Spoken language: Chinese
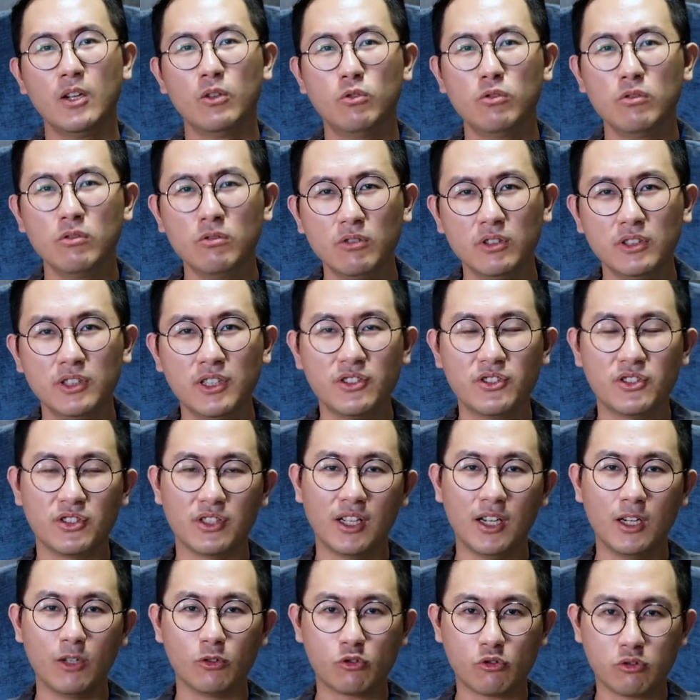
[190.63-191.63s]
如果呢，
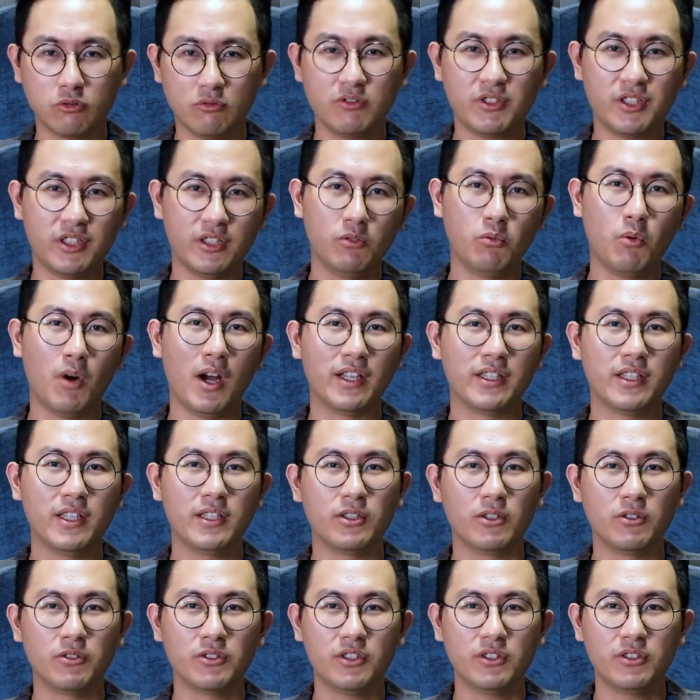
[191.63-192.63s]
只靠初期网
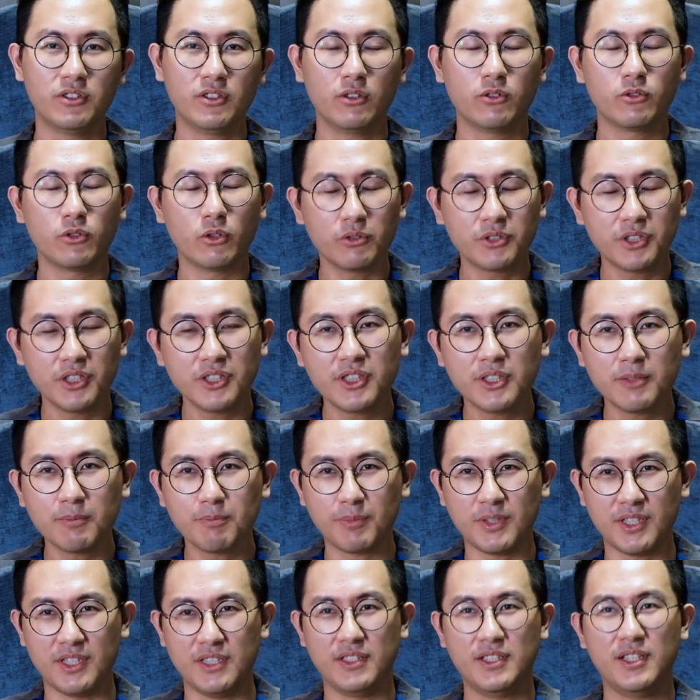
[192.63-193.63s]
页游戏这种游戏
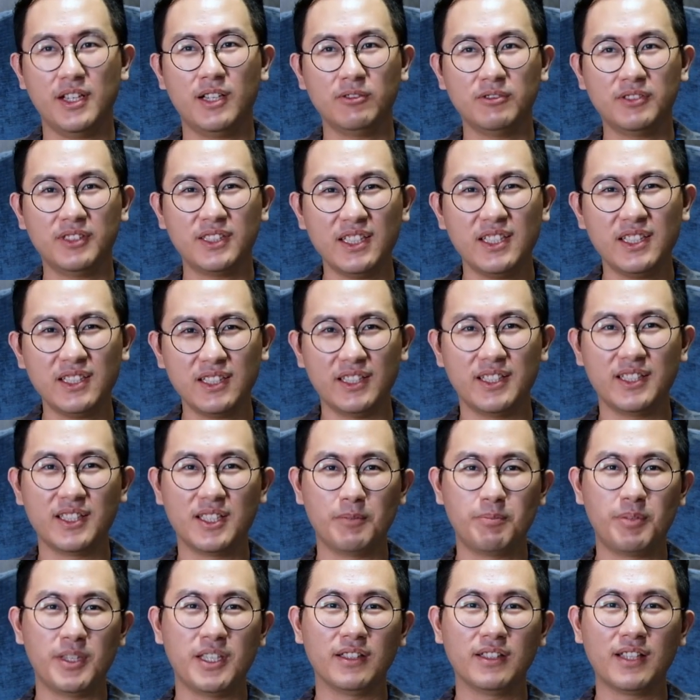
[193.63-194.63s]
性比较低的一
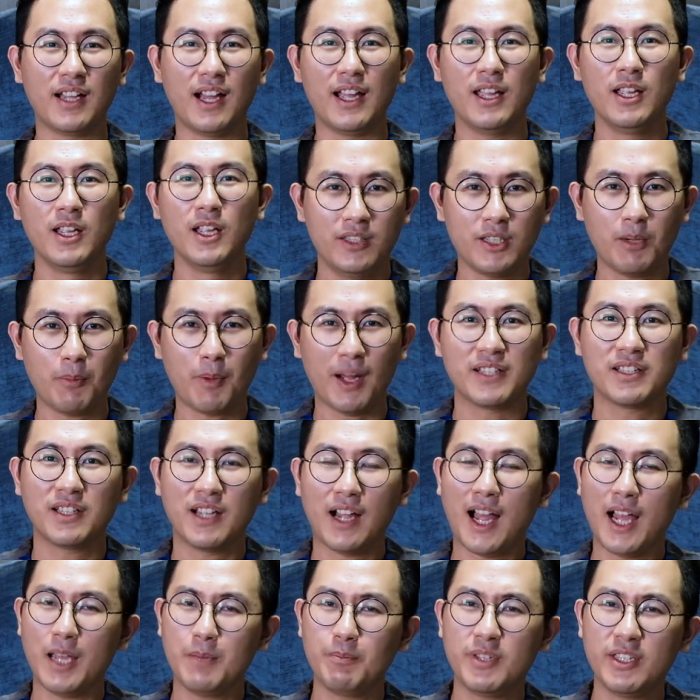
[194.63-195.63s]
个平台，要把这
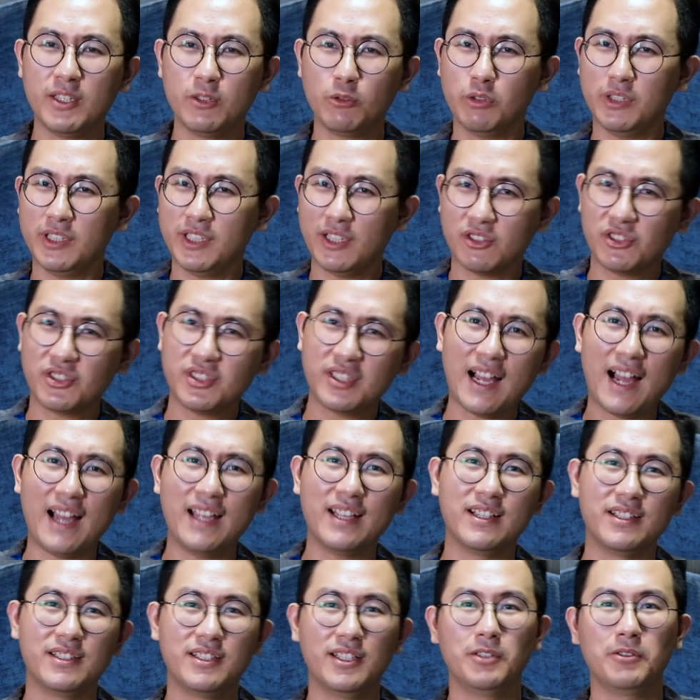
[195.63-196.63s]
个 IP 推到
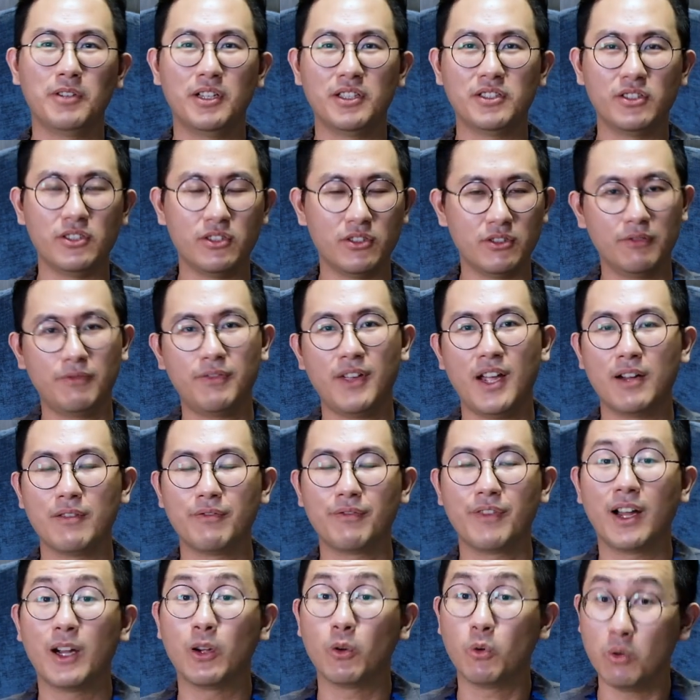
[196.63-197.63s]
下一个阶段，其实是非
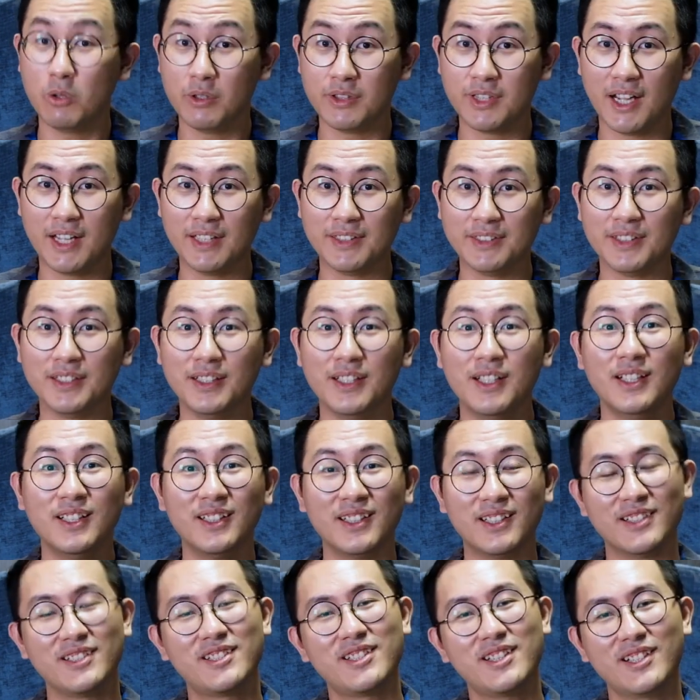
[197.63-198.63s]
常非常困难的。
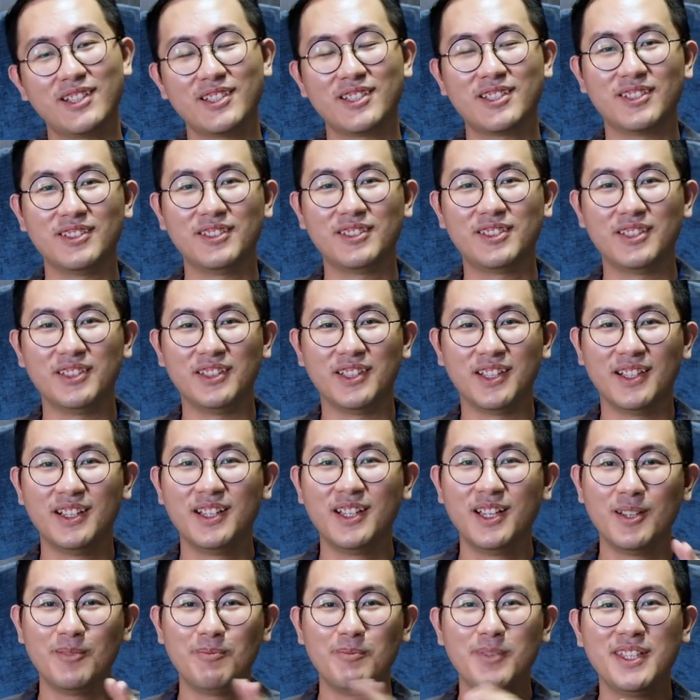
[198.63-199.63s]
而这个时期
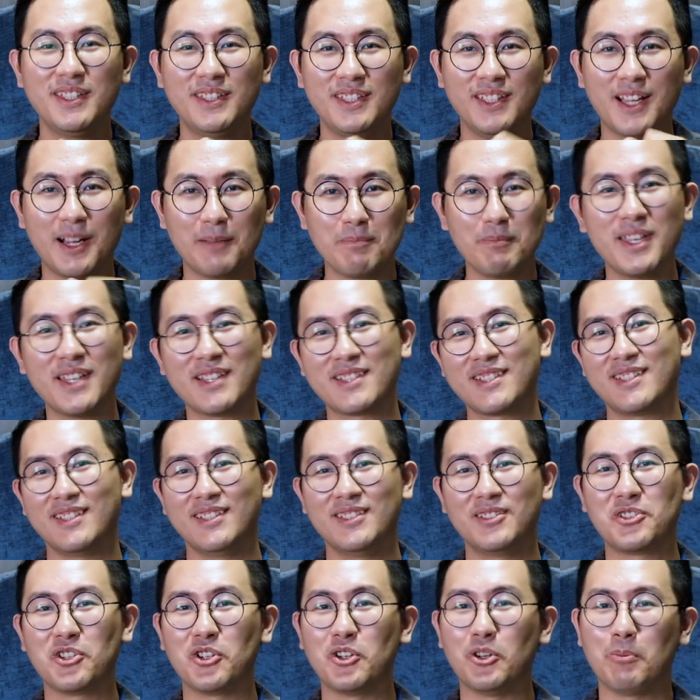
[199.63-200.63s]
呢，MediaMix
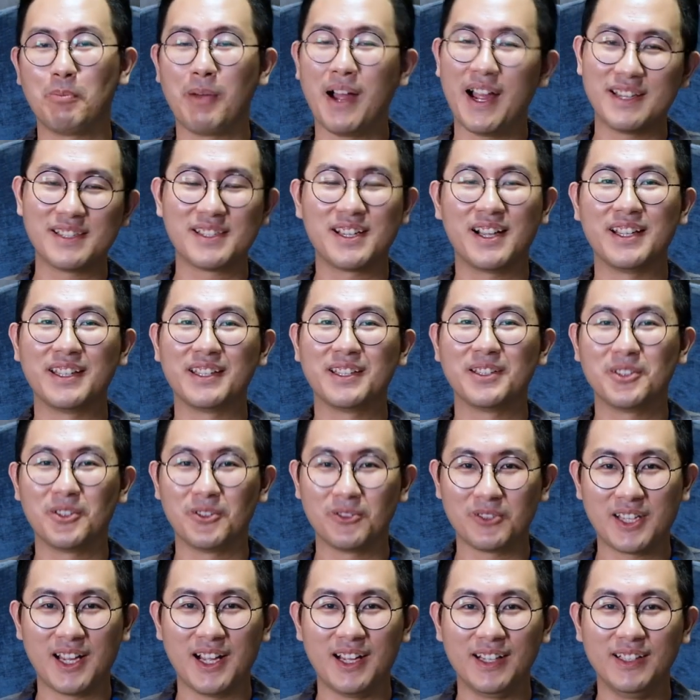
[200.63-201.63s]
就派上一个
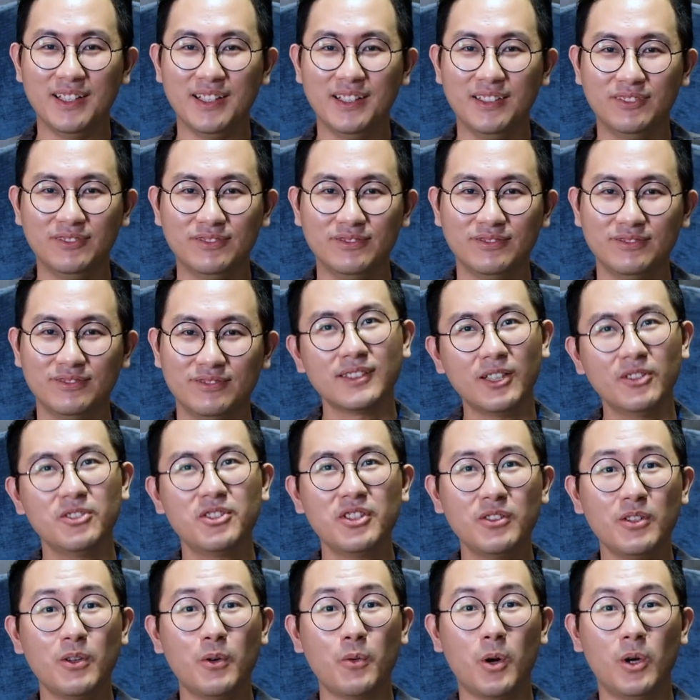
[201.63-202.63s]
用场了。《刀
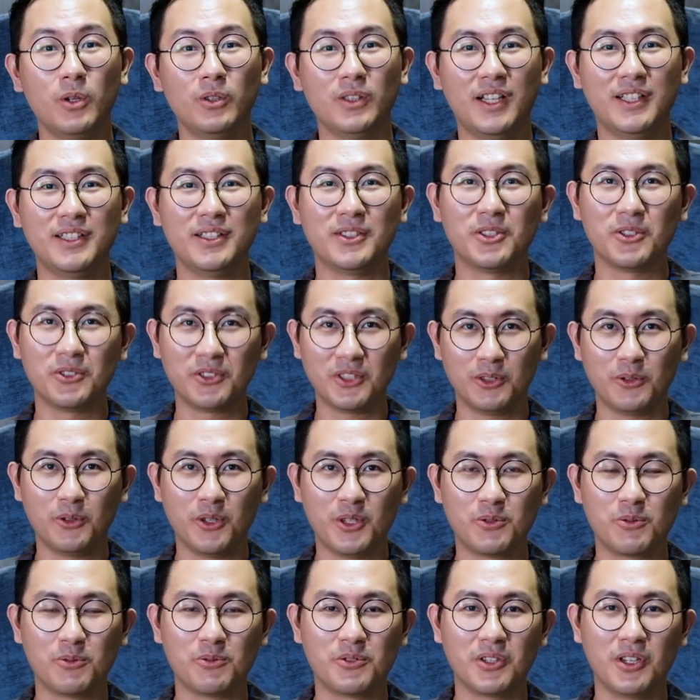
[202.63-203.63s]
剑乱舞 Online》的游戏
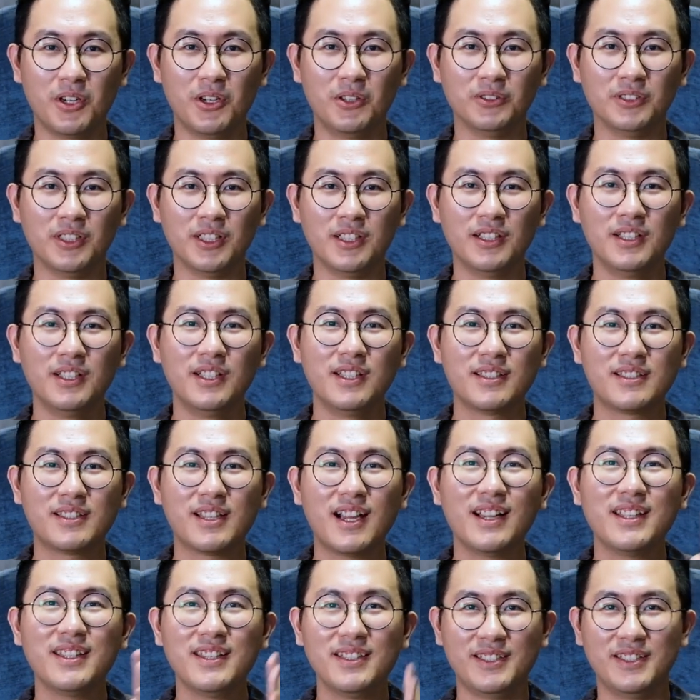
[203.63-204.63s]
推出之后呢，
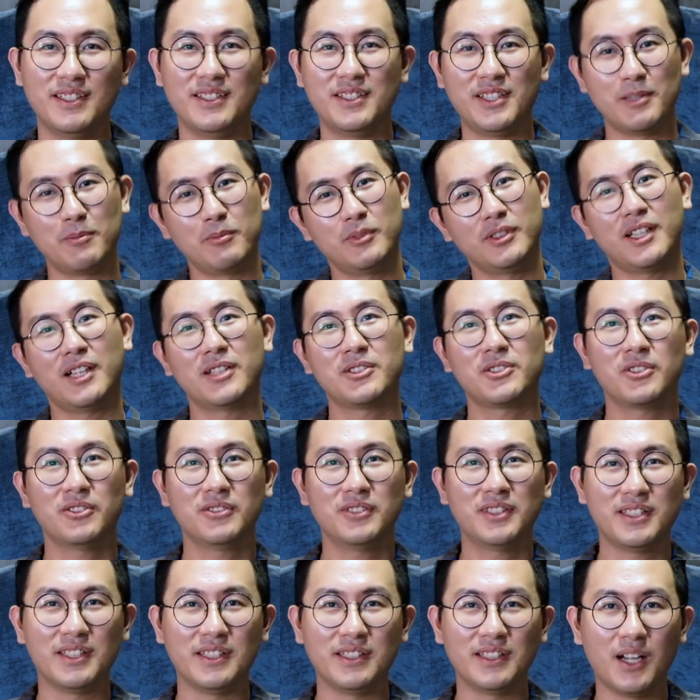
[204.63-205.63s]
上一集节目当
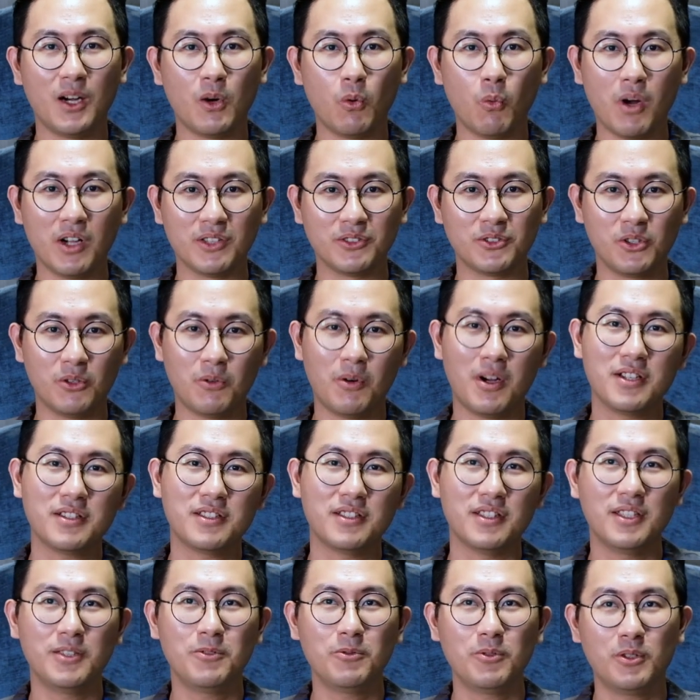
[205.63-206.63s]
中提到，《网球王
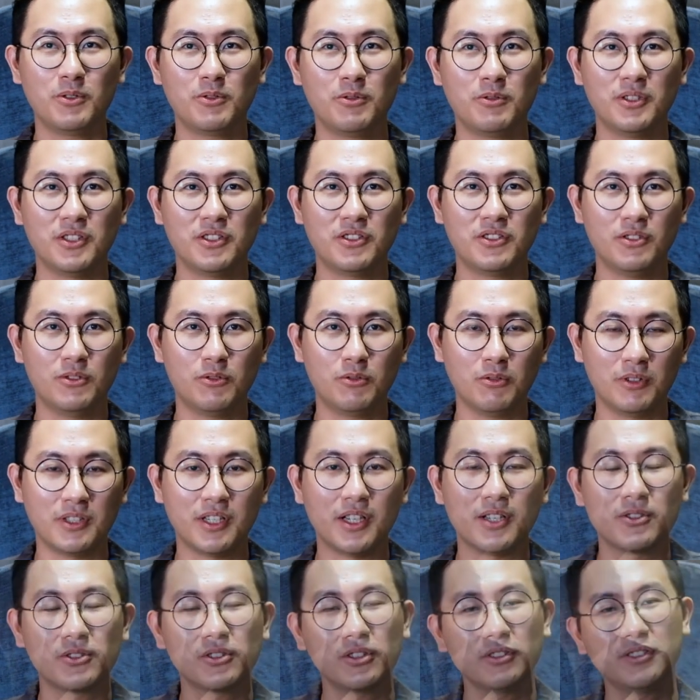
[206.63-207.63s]
子》音乐剧的制作
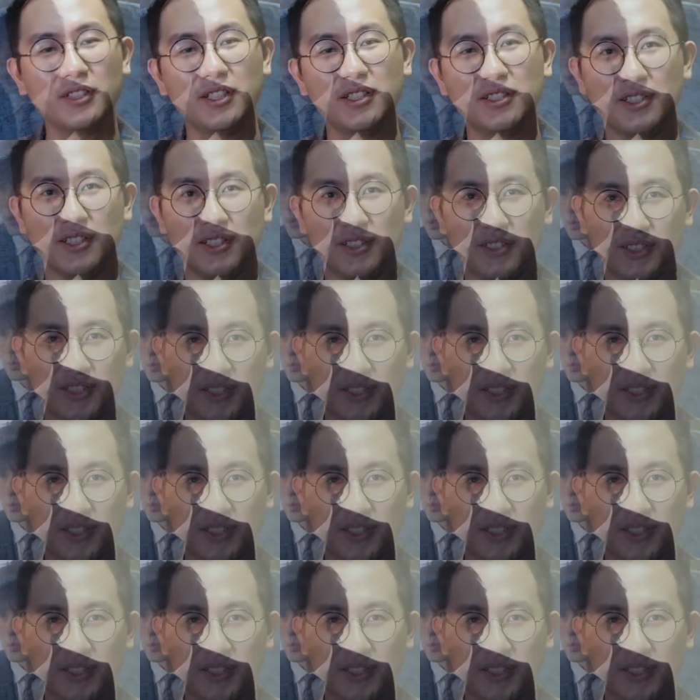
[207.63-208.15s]
人松田诚